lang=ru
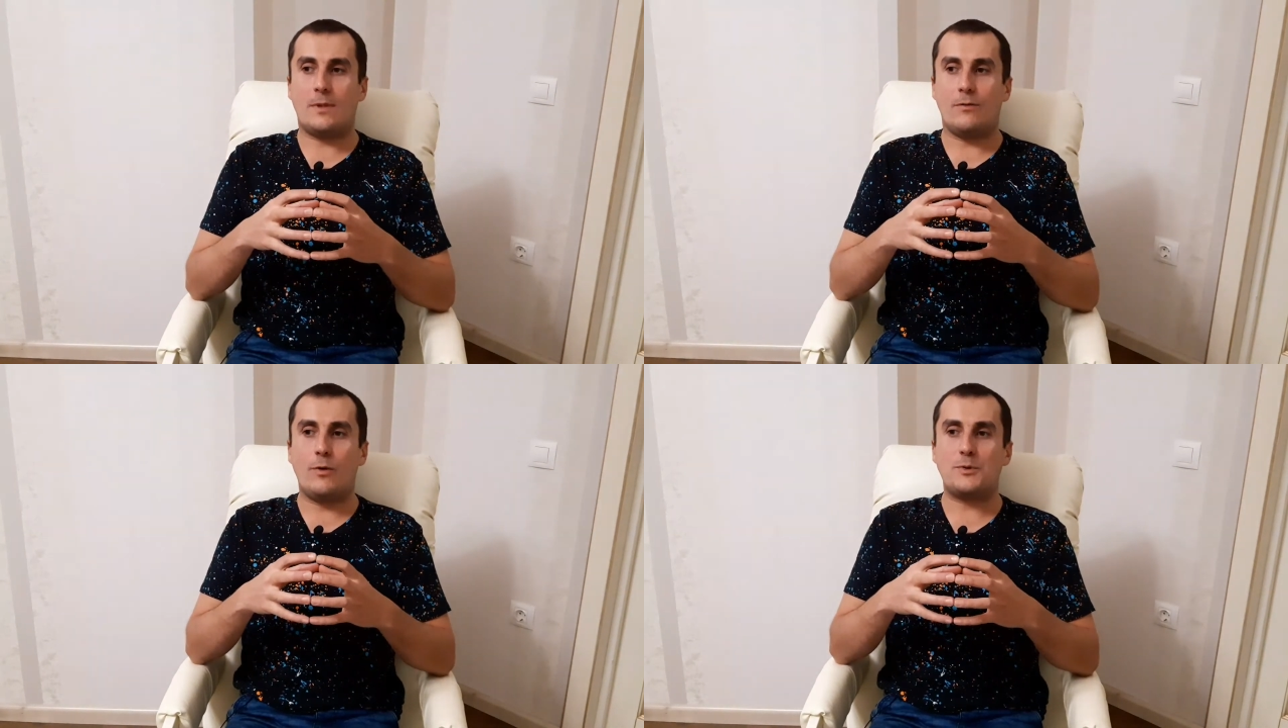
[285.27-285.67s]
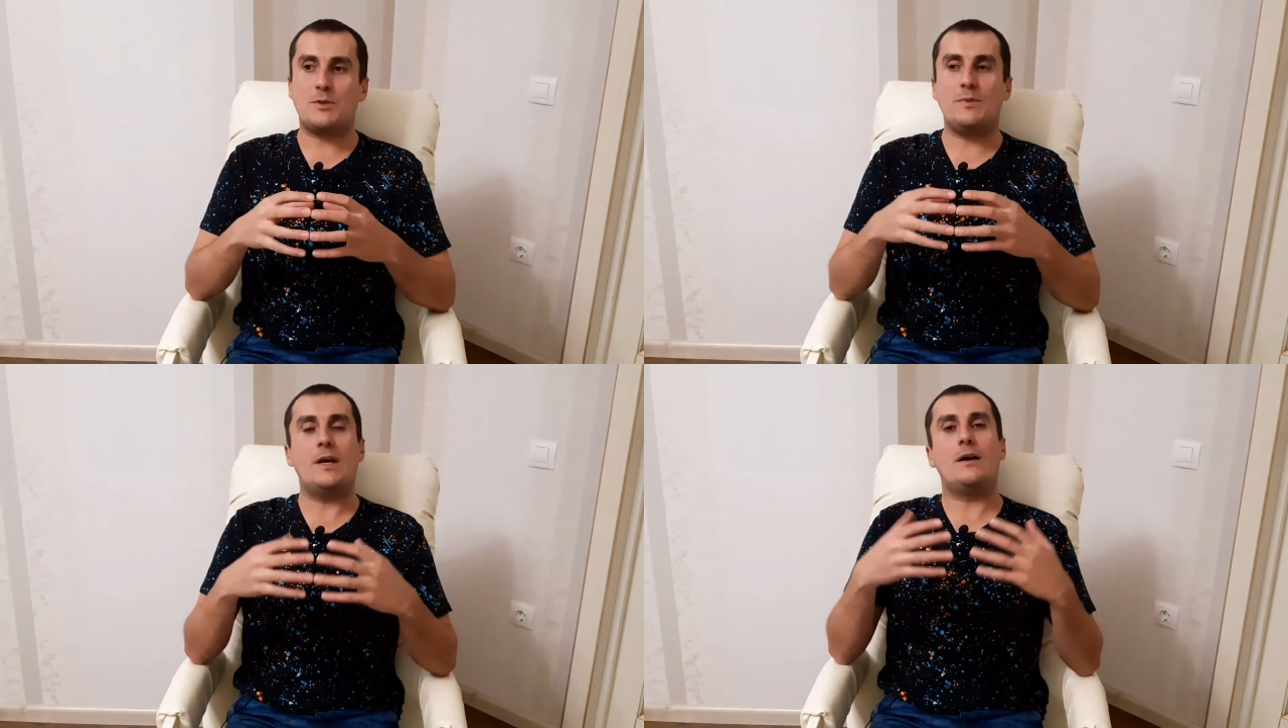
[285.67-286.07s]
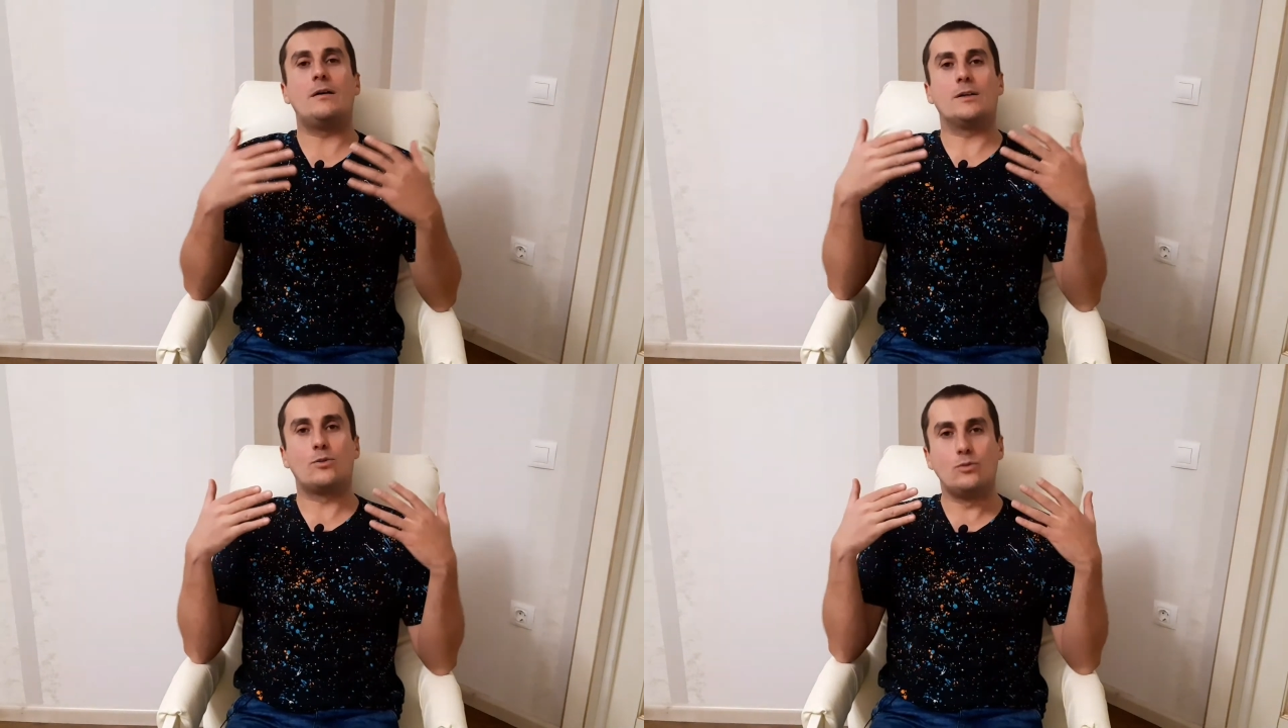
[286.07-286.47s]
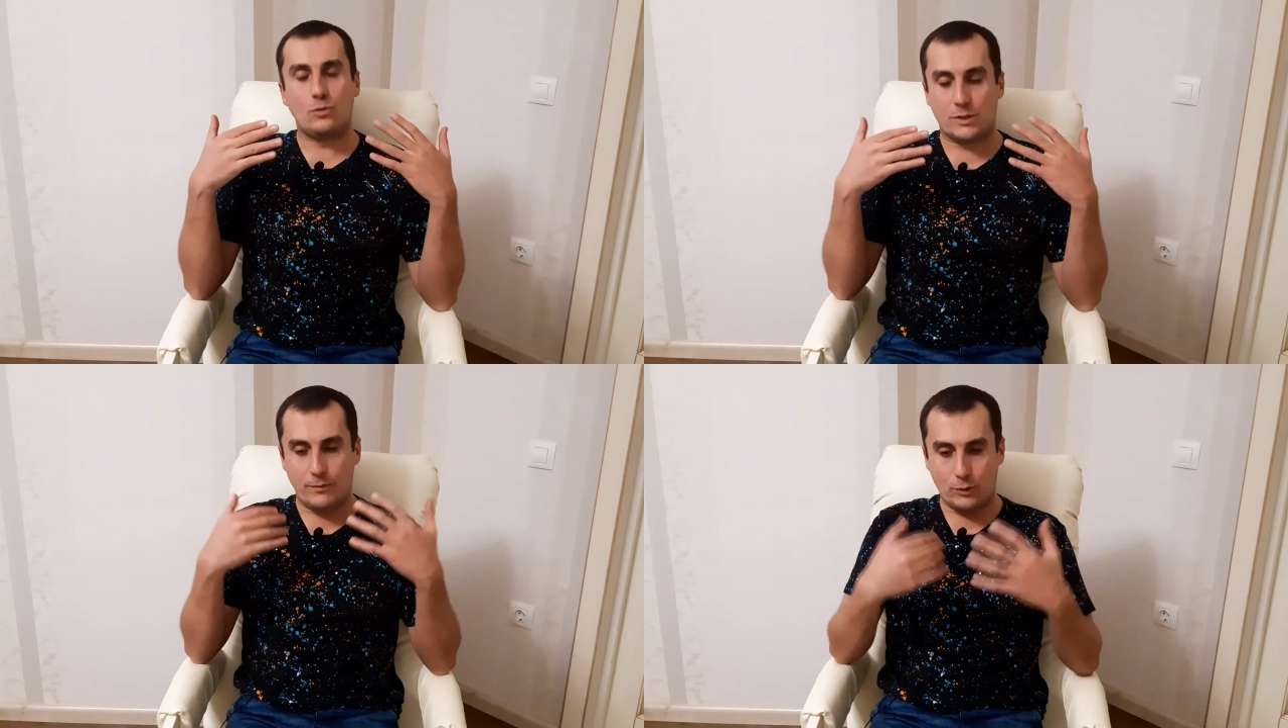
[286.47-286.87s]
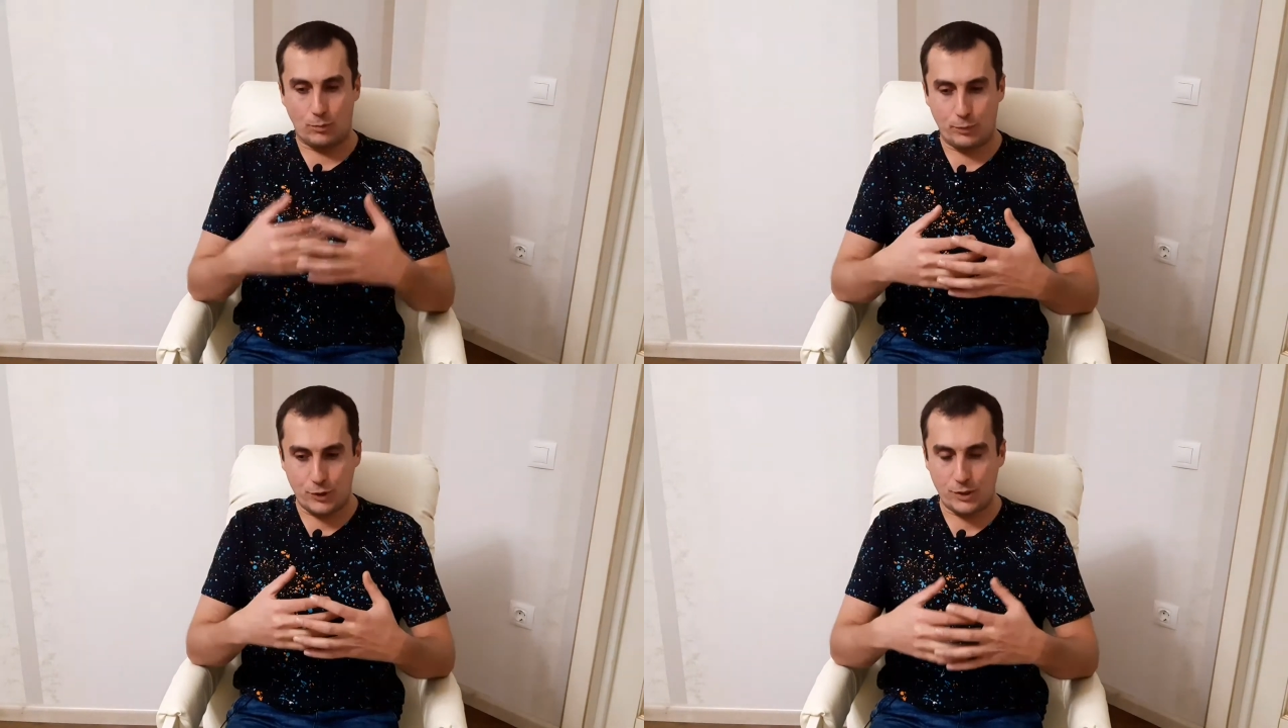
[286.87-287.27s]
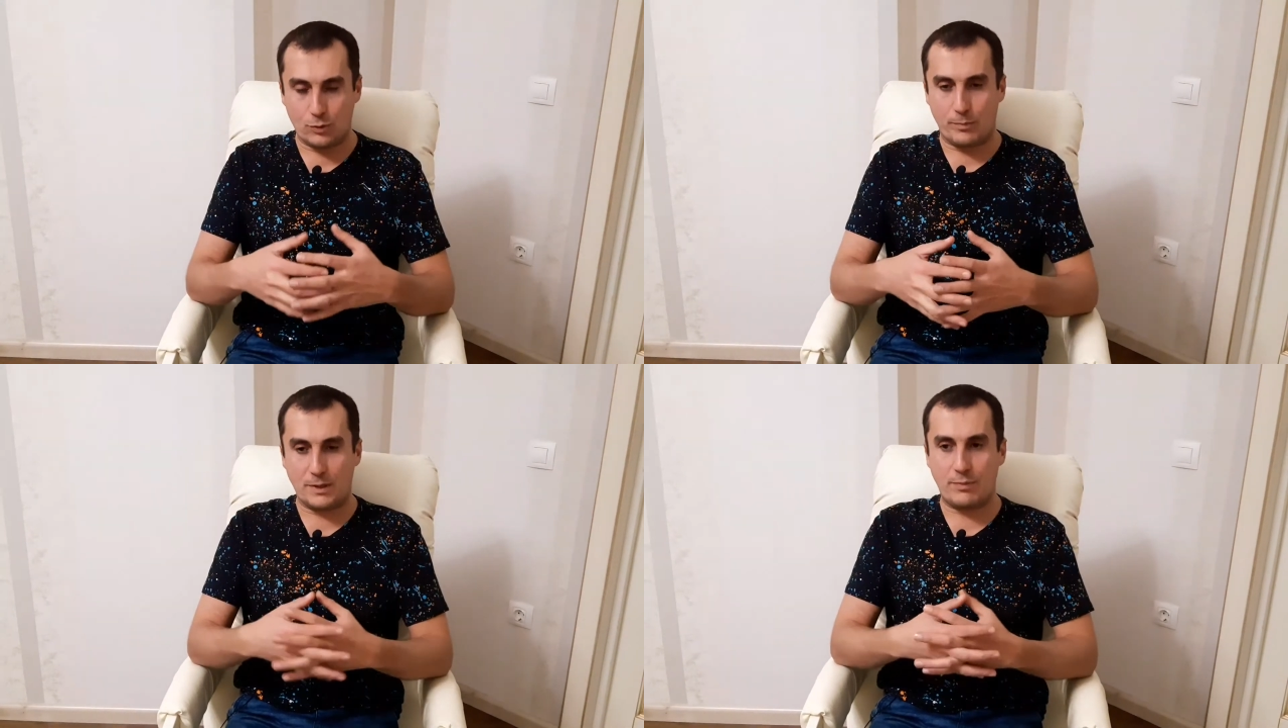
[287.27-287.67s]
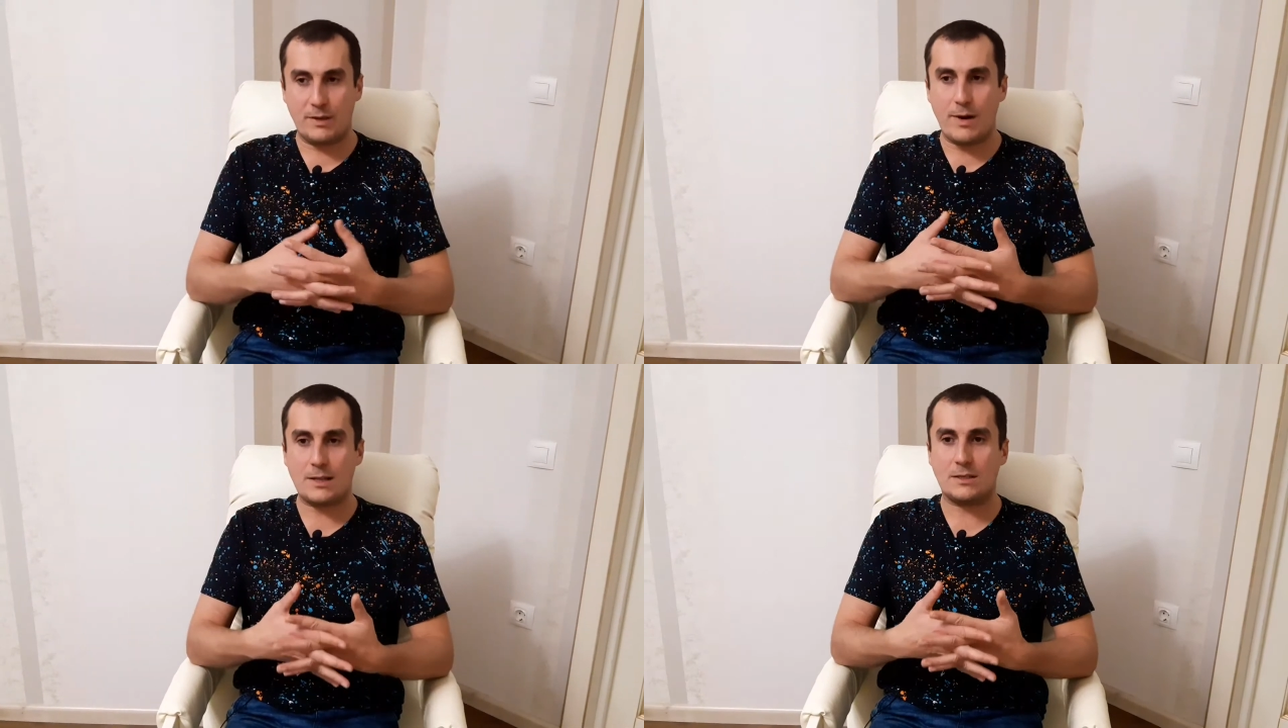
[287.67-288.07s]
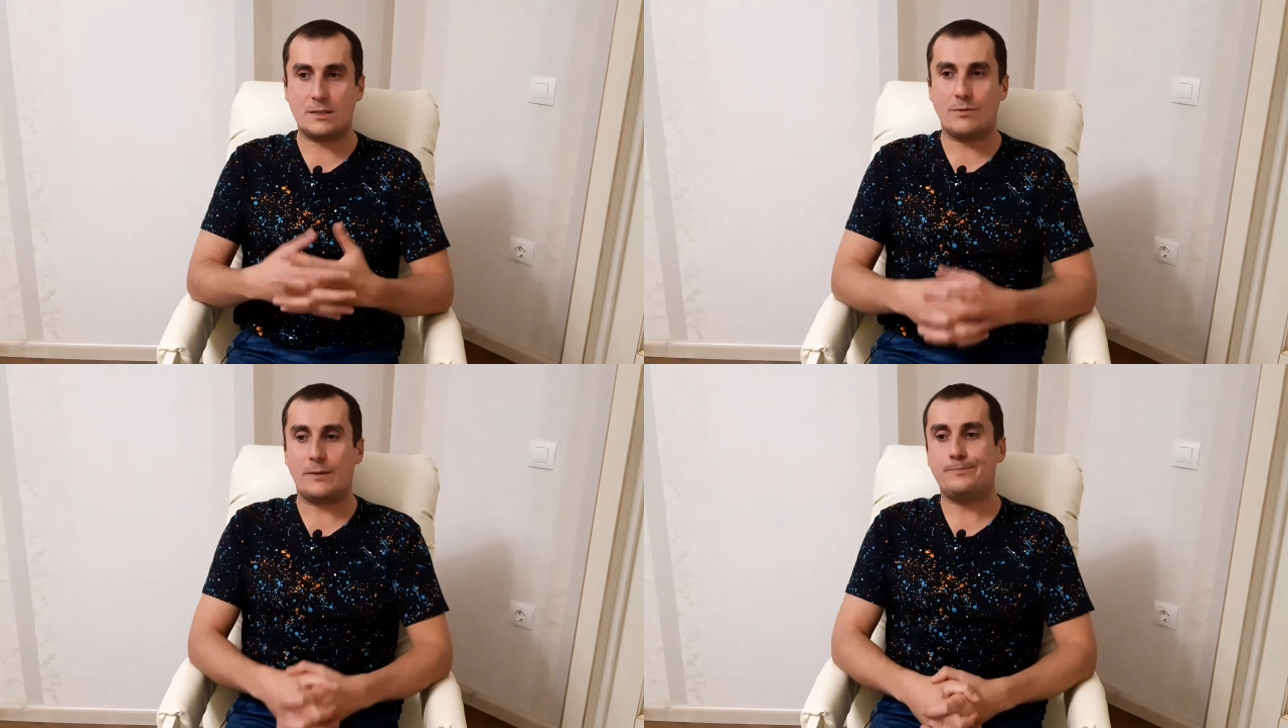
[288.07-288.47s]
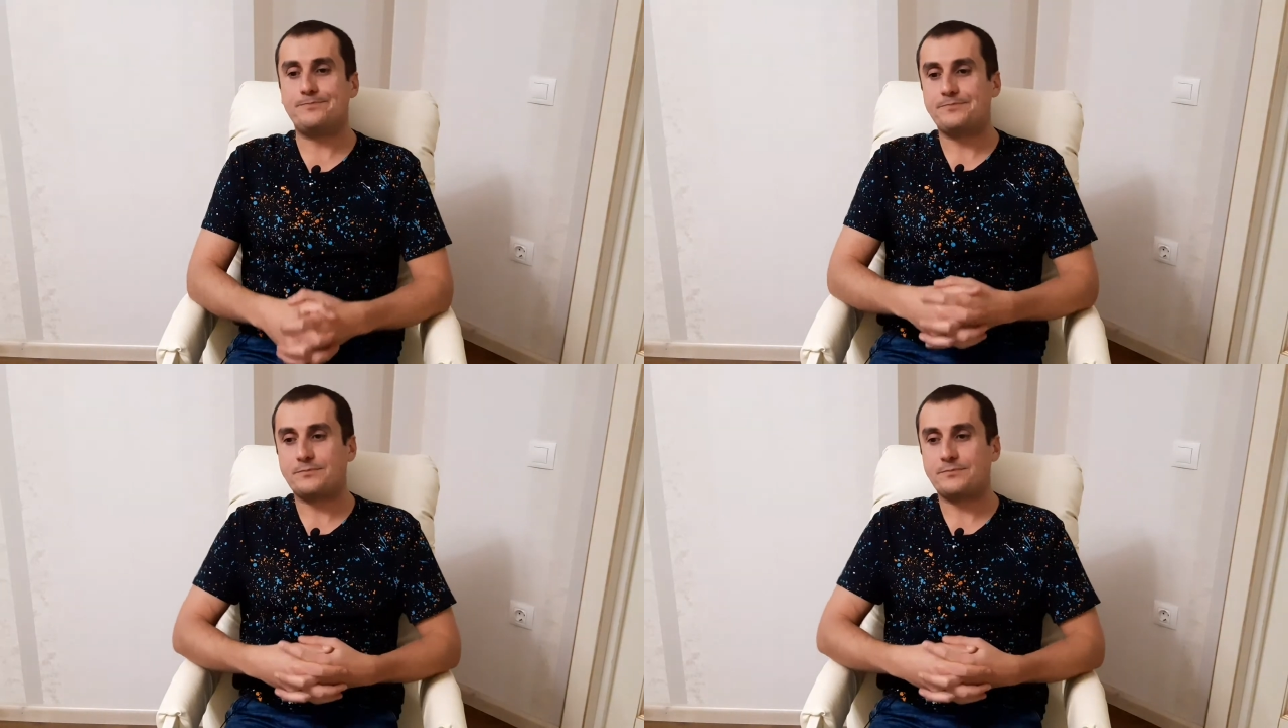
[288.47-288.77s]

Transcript: в общем я окунулся в эту пучину предпринимательства –